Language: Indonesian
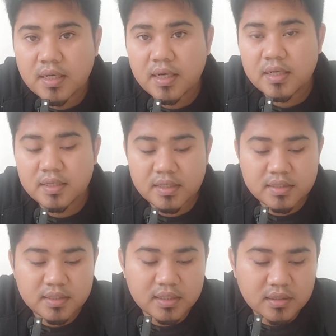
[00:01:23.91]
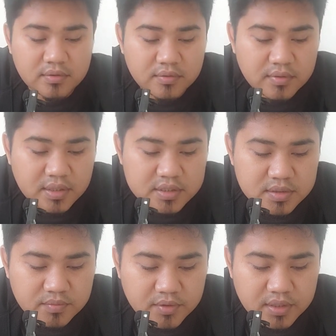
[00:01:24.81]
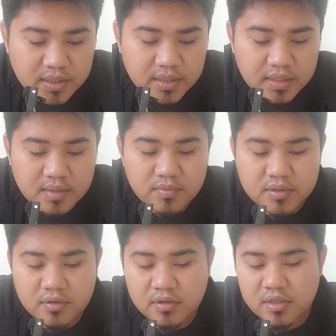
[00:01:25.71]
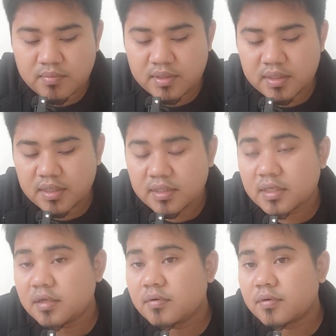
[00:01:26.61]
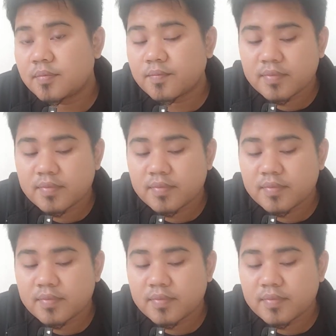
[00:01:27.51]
ayat tilu kesimpulanana mutakoriben teh ayat tilu